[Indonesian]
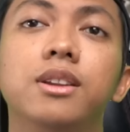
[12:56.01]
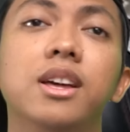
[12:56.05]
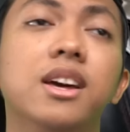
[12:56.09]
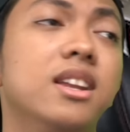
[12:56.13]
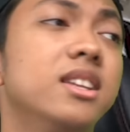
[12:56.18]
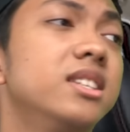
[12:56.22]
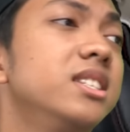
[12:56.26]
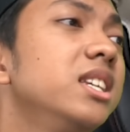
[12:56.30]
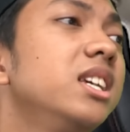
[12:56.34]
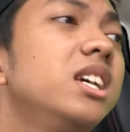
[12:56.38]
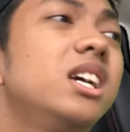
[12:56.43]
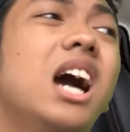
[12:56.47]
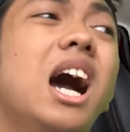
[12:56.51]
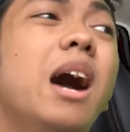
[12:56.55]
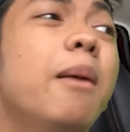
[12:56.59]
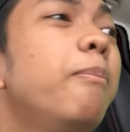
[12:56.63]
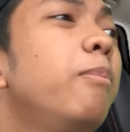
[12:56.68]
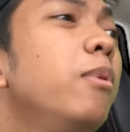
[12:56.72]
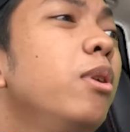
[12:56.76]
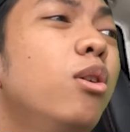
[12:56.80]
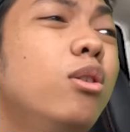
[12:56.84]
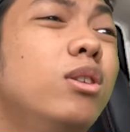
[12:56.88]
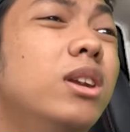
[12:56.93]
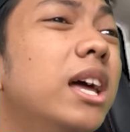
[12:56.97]
Dari sikap
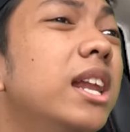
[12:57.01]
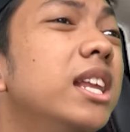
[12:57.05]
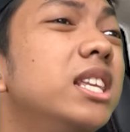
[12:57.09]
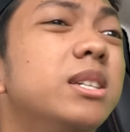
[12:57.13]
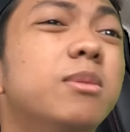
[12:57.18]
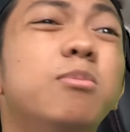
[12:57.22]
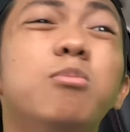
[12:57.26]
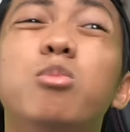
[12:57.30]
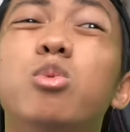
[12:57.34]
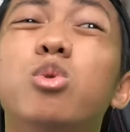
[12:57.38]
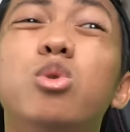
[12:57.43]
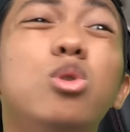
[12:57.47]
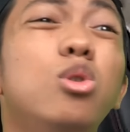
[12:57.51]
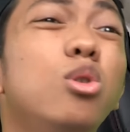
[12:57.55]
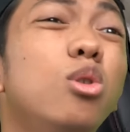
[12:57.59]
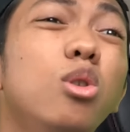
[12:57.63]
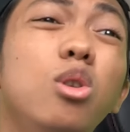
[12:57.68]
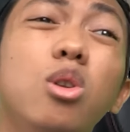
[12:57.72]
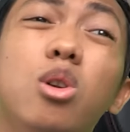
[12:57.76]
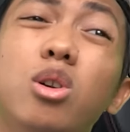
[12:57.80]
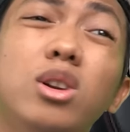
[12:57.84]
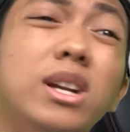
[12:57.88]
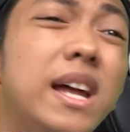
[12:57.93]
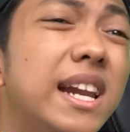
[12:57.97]
lo, dari cemburu
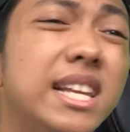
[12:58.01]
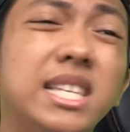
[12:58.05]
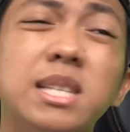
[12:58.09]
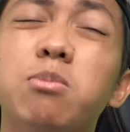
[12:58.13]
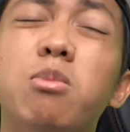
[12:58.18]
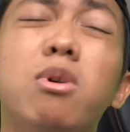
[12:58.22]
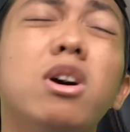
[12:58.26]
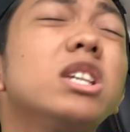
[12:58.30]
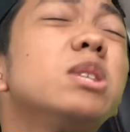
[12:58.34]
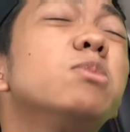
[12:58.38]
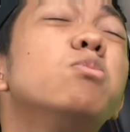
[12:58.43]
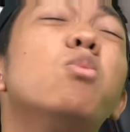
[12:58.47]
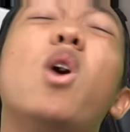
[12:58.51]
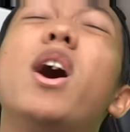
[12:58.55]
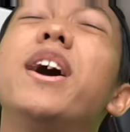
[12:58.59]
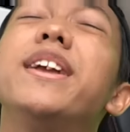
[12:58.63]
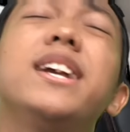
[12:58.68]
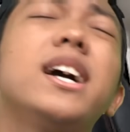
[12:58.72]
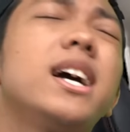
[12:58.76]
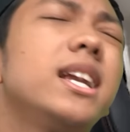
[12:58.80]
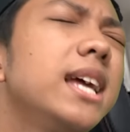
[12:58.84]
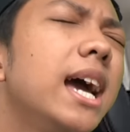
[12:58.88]
lo, dari semua-semuanya